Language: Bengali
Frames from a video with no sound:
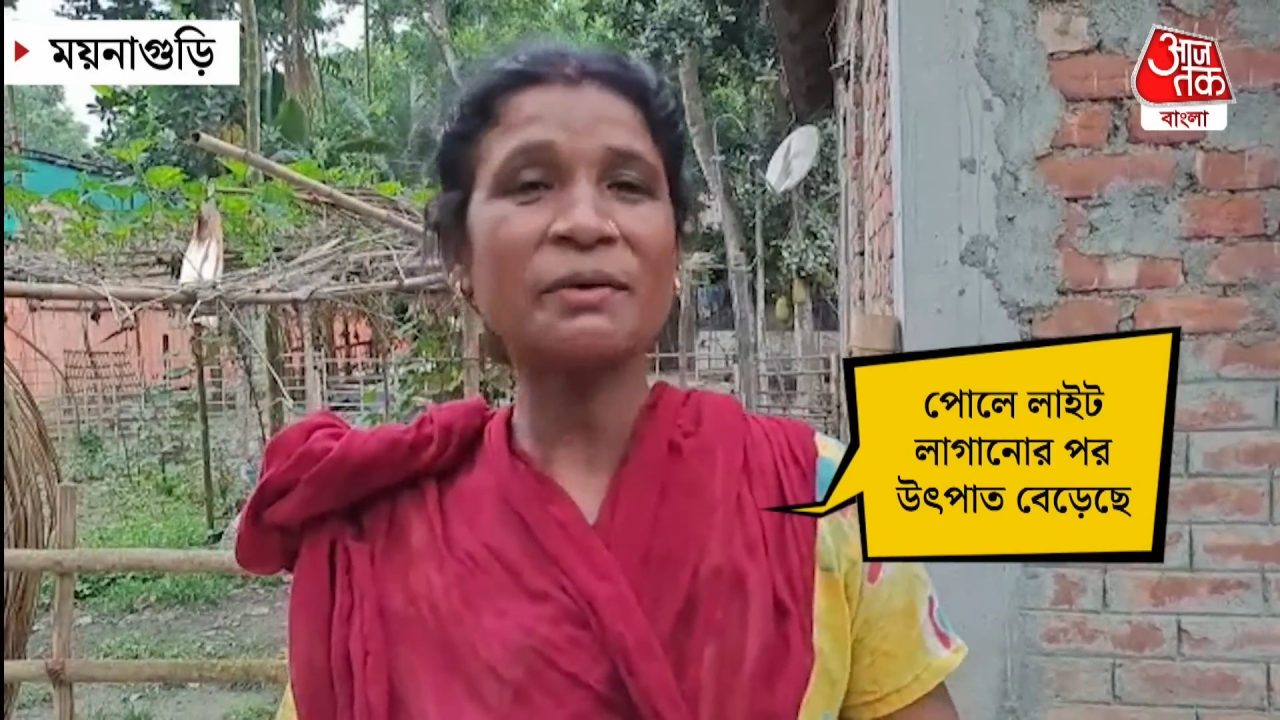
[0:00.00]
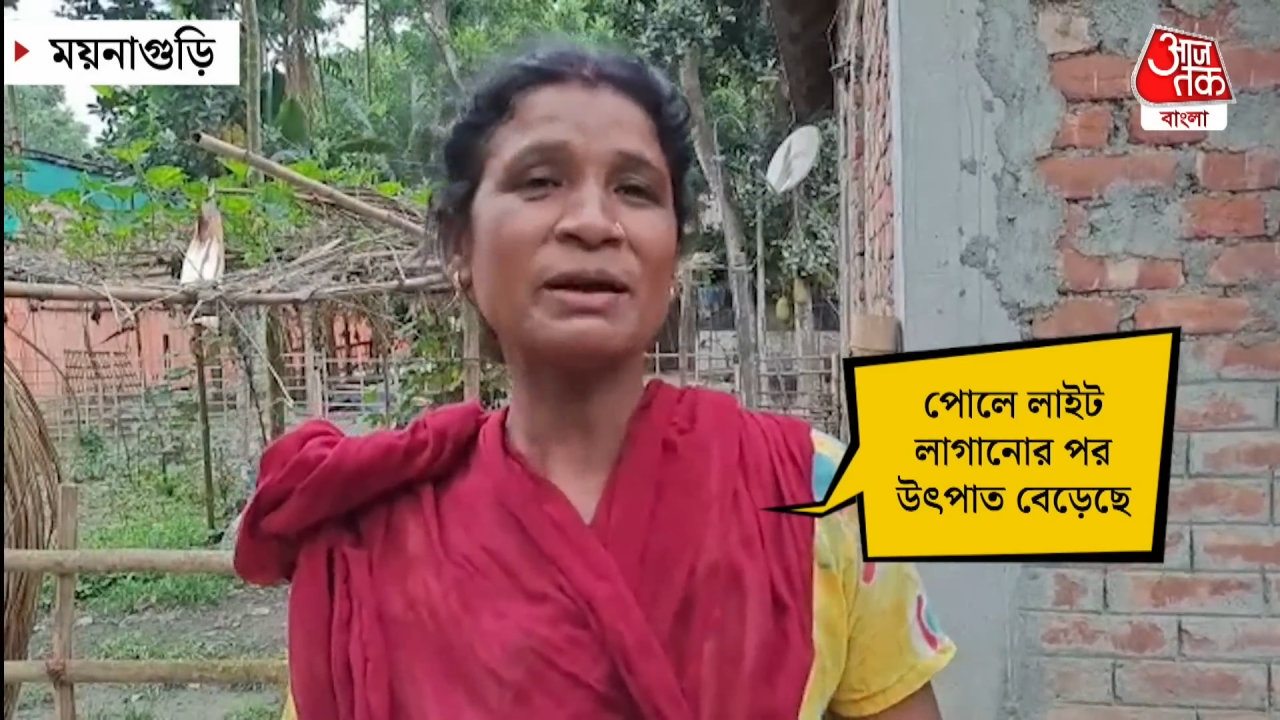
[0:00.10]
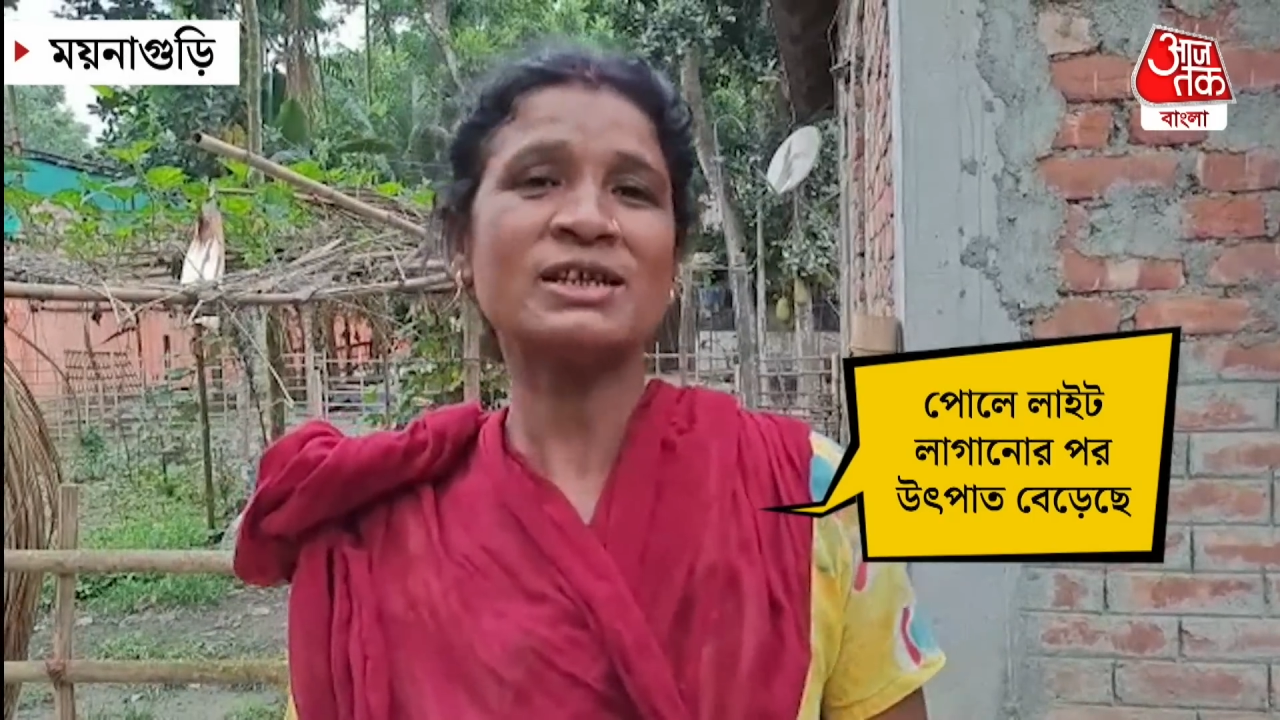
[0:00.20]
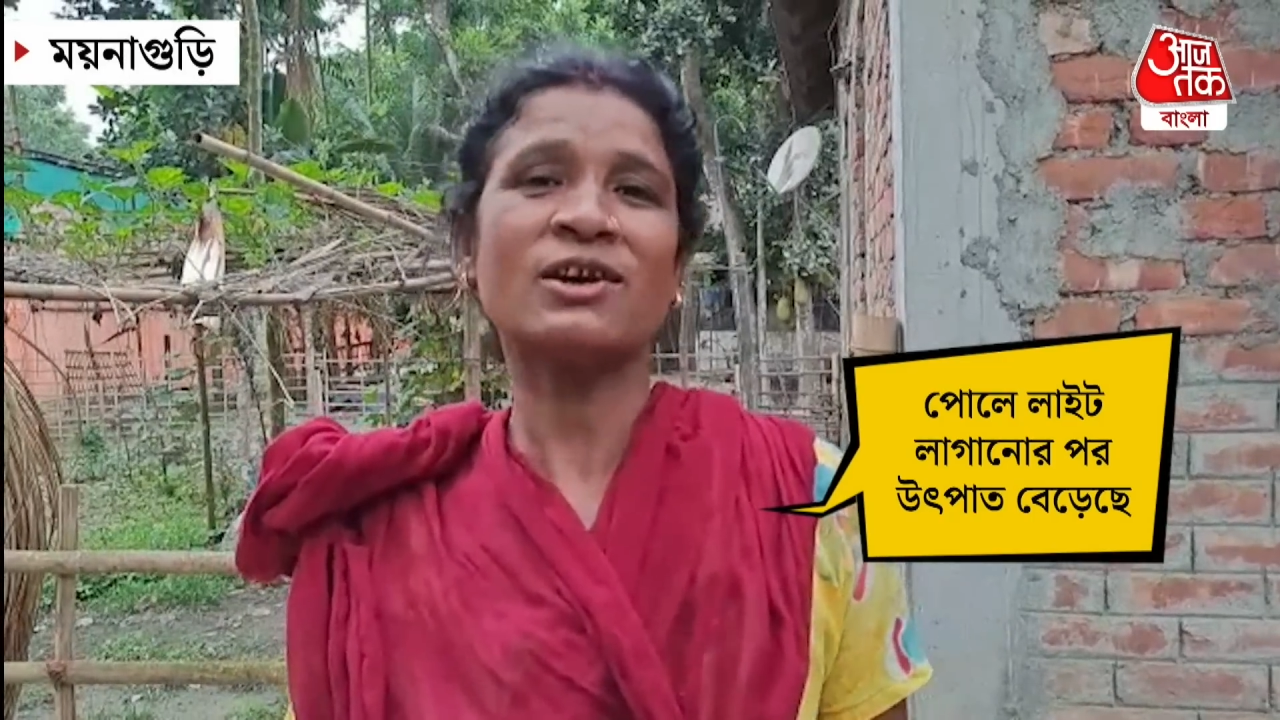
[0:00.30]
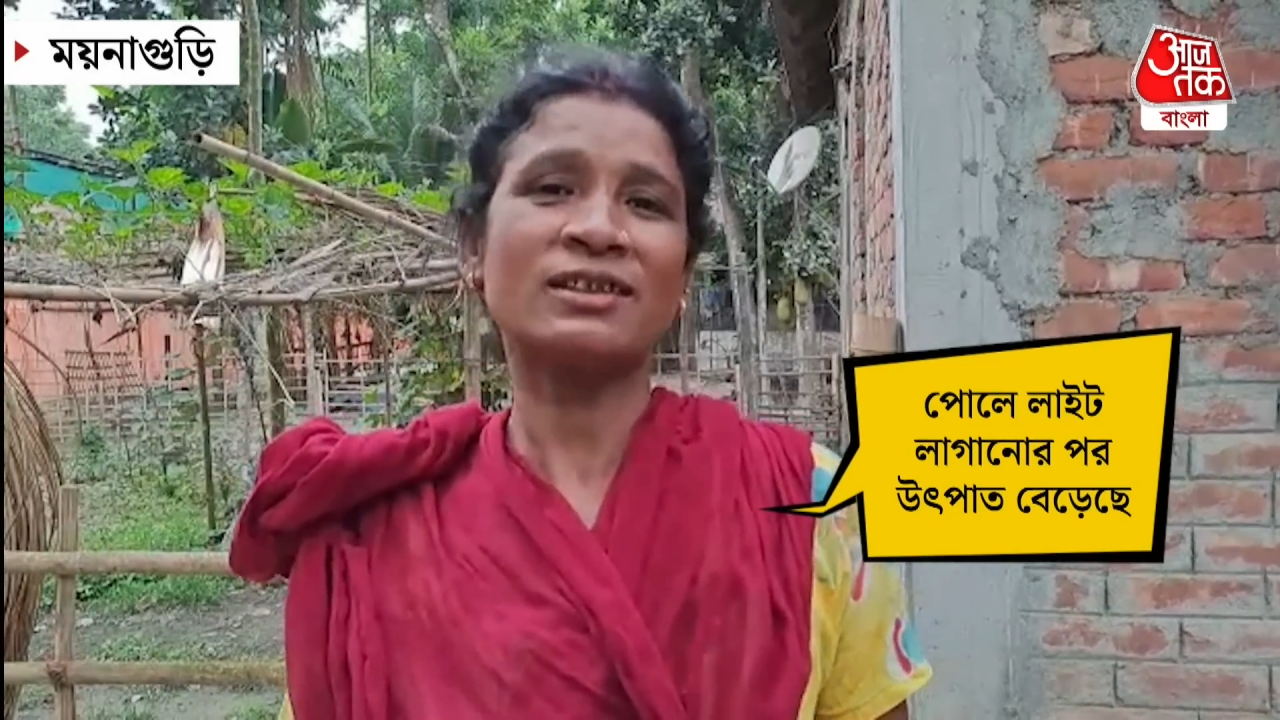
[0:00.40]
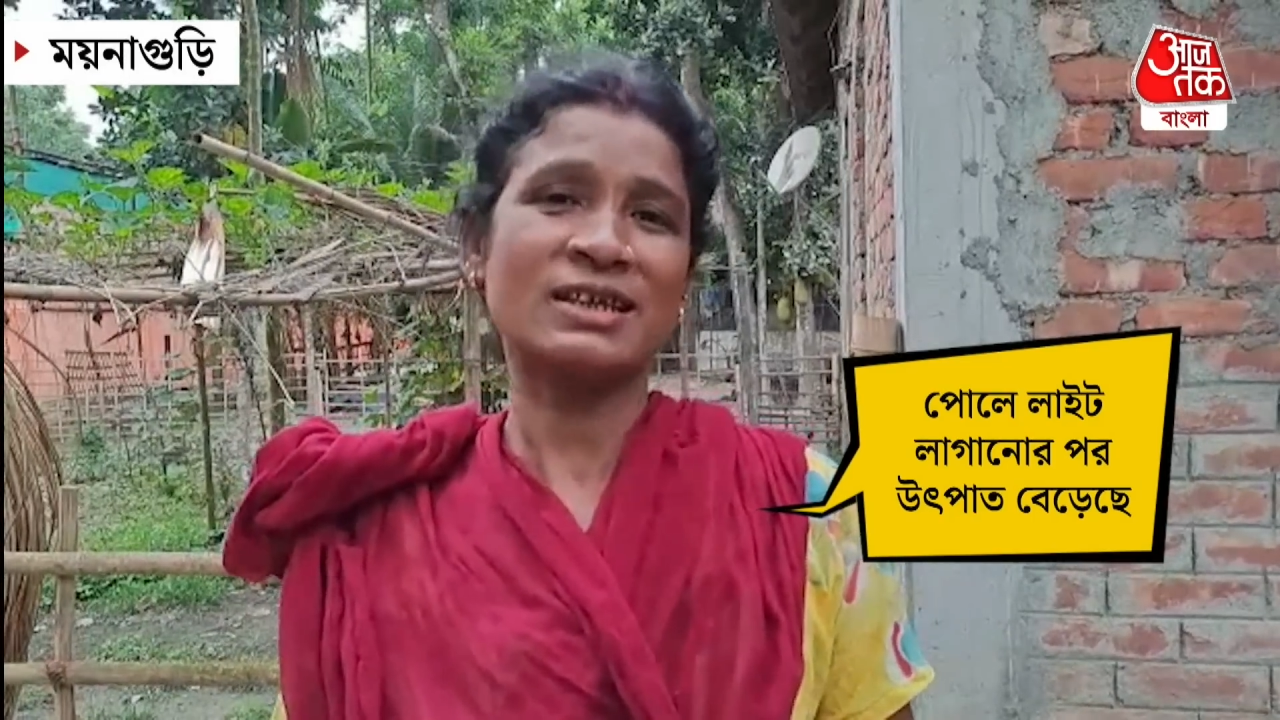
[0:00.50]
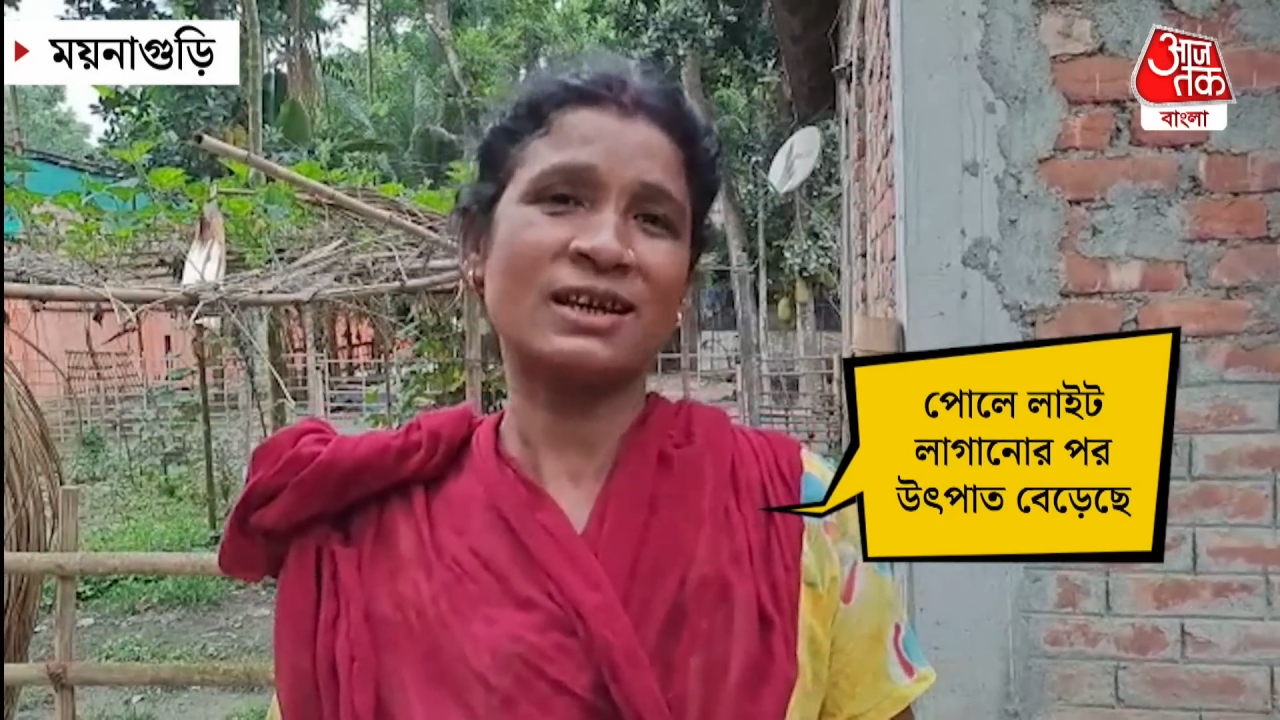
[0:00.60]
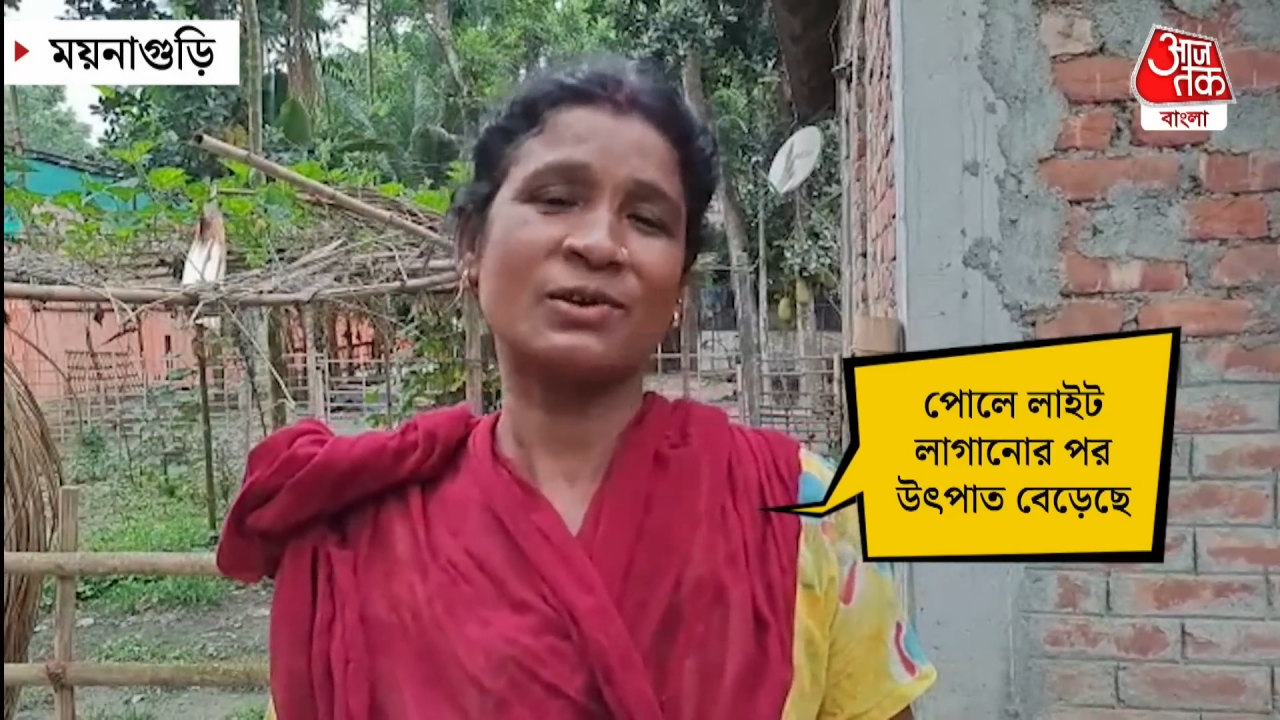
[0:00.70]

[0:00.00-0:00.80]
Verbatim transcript: বেশি অত্যাচার